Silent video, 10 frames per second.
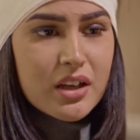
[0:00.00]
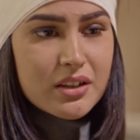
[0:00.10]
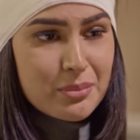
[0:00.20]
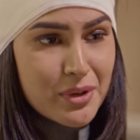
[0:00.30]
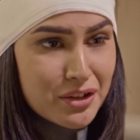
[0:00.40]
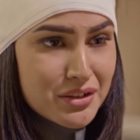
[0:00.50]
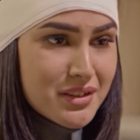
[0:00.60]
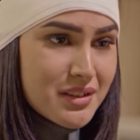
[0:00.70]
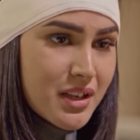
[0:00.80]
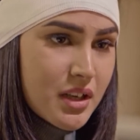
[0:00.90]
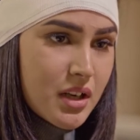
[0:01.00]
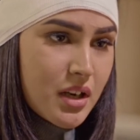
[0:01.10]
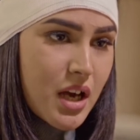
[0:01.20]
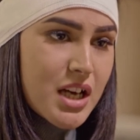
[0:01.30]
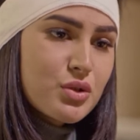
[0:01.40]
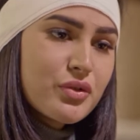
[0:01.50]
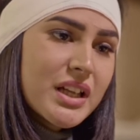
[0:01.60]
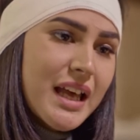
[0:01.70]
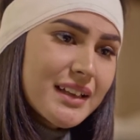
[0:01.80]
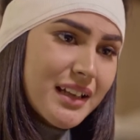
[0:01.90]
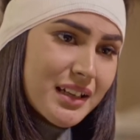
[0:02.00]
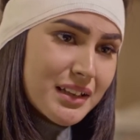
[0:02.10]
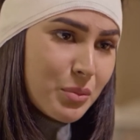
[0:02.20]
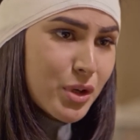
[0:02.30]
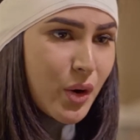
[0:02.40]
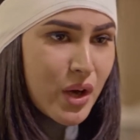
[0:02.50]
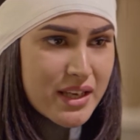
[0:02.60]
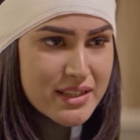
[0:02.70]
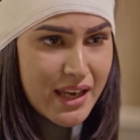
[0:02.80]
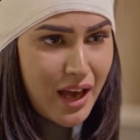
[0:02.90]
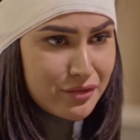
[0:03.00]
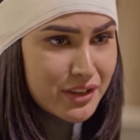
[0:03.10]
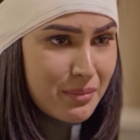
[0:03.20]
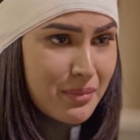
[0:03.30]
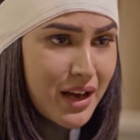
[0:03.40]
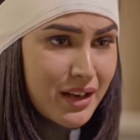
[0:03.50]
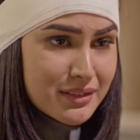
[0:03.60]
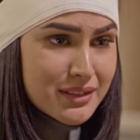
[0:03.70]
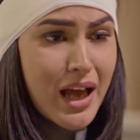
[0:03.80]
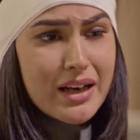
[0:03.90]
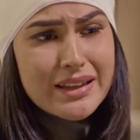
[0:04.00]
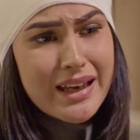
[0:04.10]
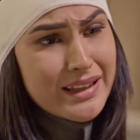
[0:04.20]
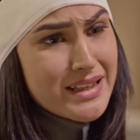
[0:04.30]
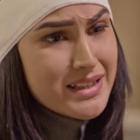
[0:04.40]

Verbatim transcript: هتبرد اشوف اللي قتلت ابويا وهي سايحه في دمها هرتاح يا